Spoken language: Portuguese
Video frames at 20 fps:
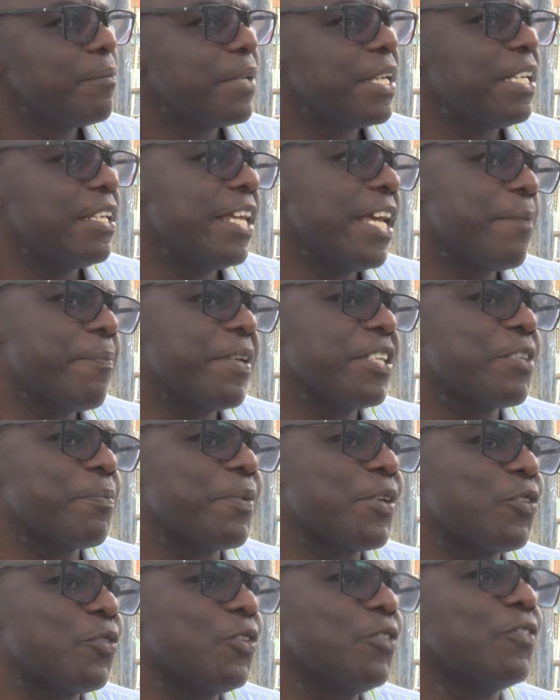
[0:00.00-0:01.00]
Que de repente a
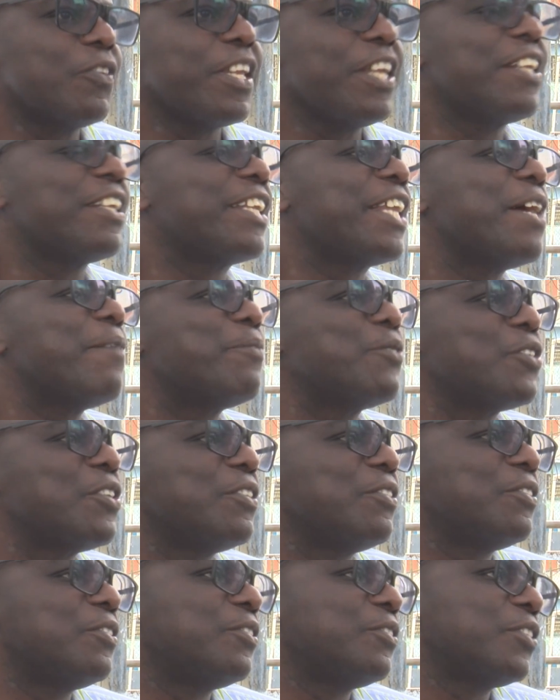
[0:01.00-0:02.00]
pessoa não tem tempo de,
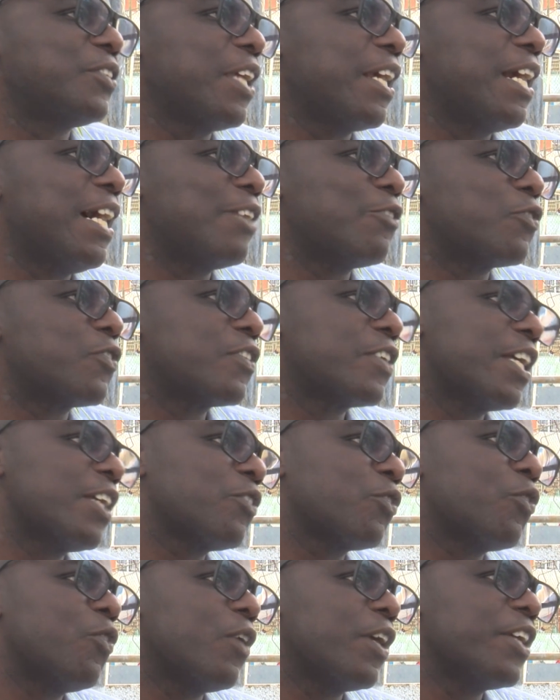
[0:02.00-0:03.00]
de chegar no
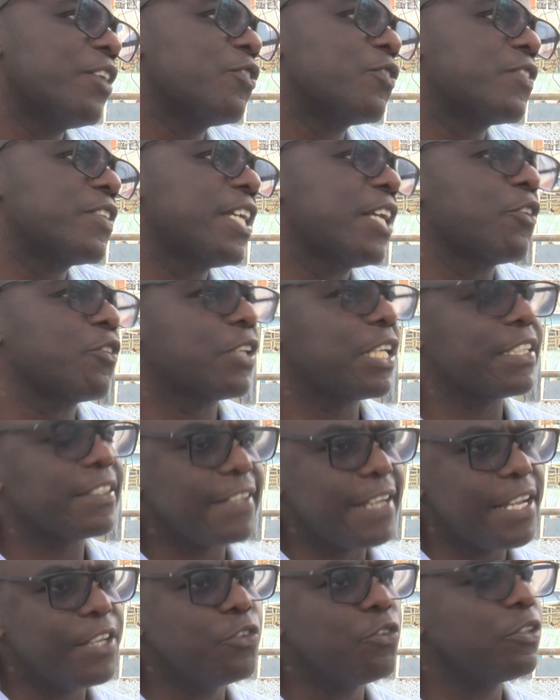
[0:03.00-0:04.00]
centro, correr no centro, está
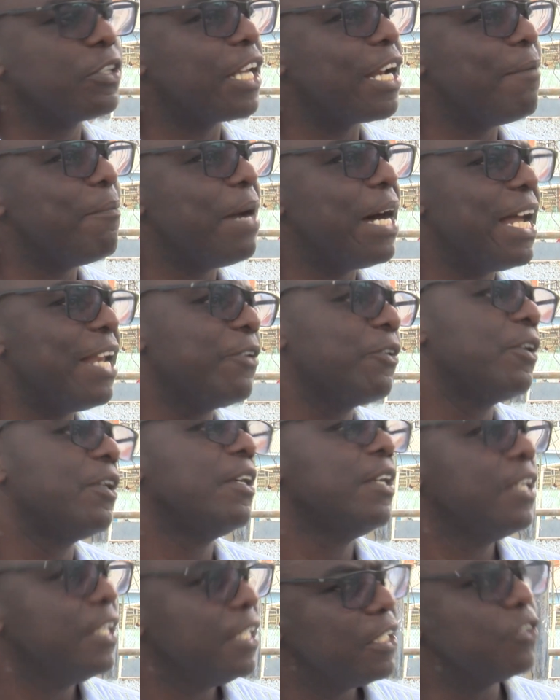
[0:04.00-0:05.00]
saindo do trabalho,
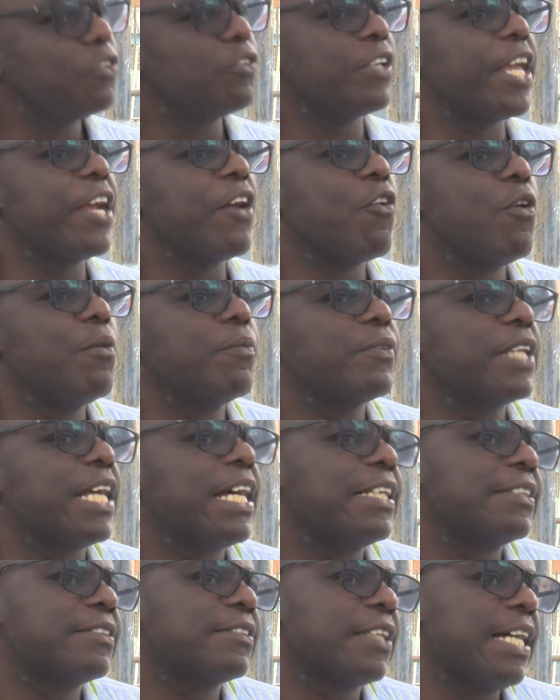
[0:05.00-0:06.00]
não tem como
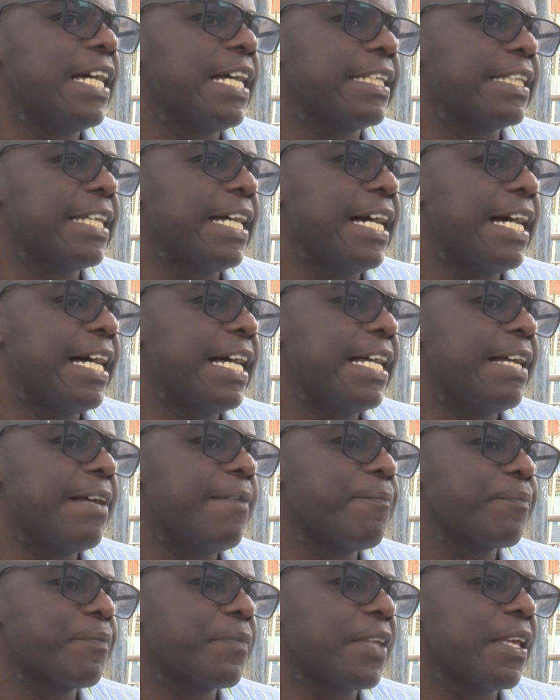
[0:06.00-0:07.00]
estar tá, tá,
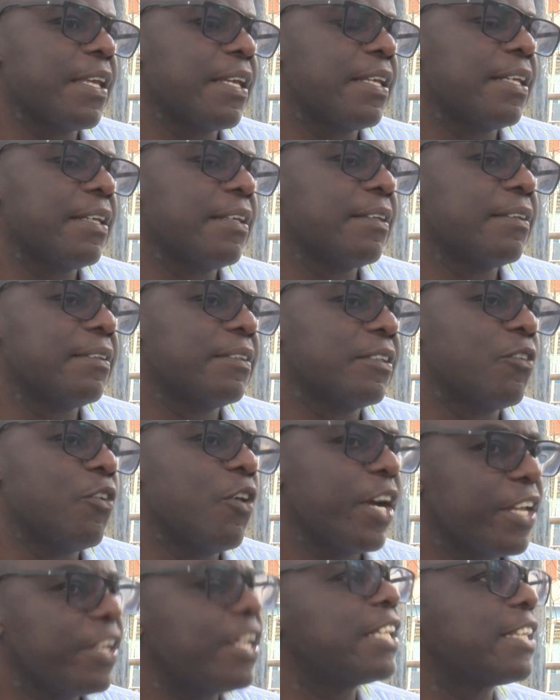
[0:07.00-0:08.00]
tá
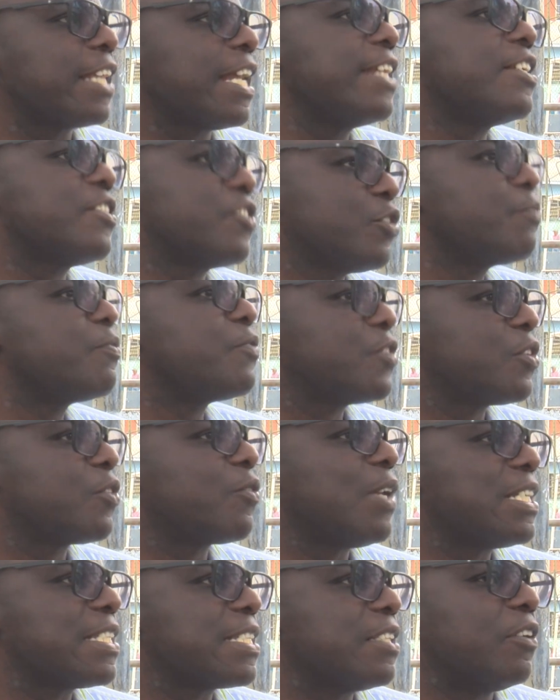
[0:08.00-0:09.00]
correndo atrás desse tipo de
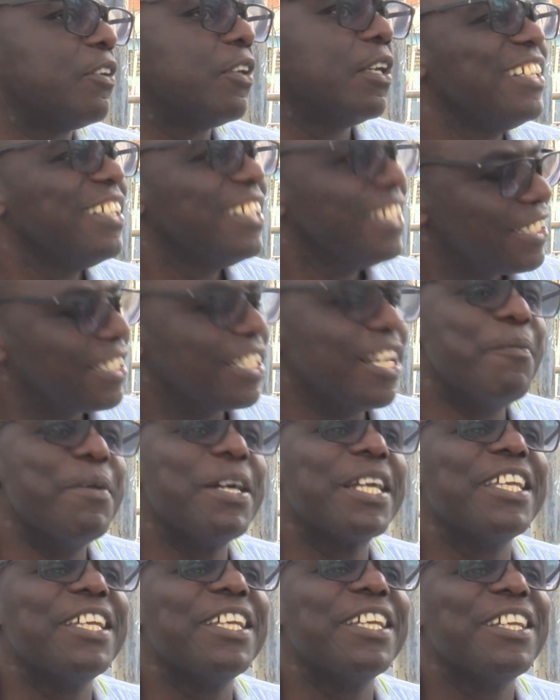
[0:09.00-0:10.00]
situação. E estamos
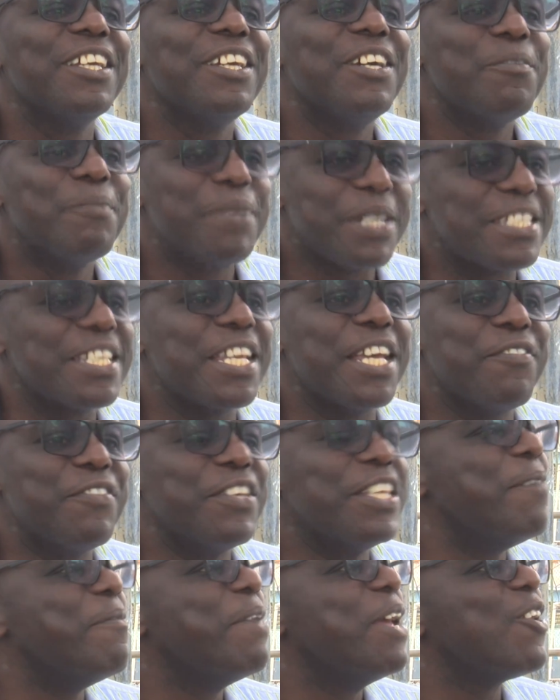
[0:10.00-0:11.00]
aqui para
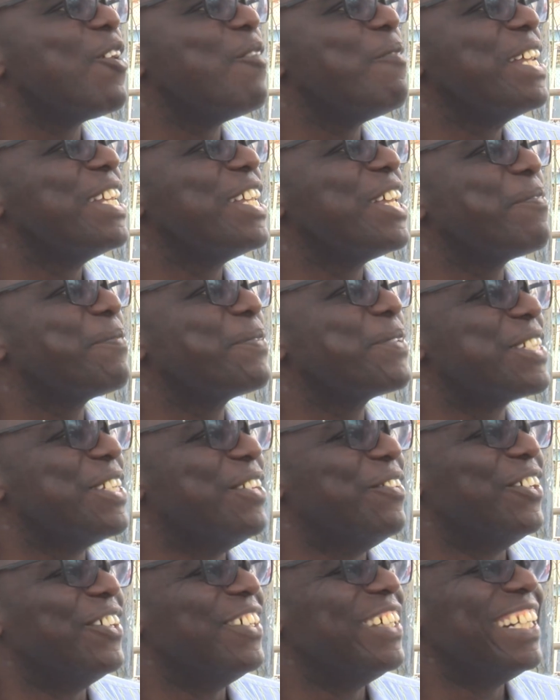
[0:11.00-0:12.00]
servir da melhor maneira
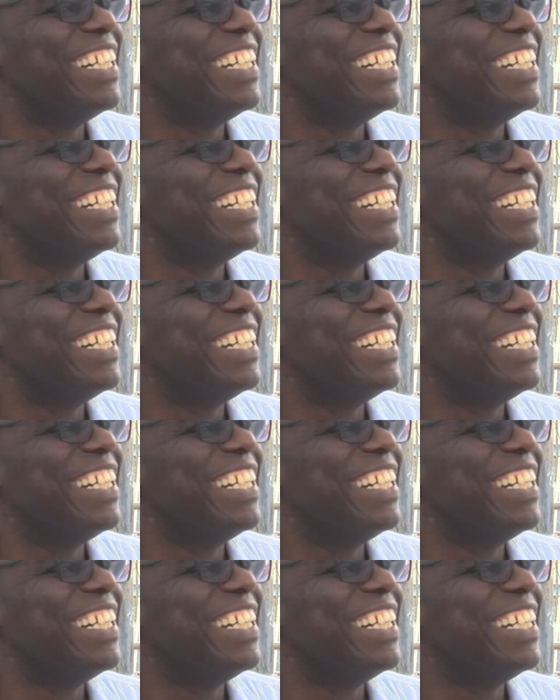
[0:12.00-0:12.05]
possível.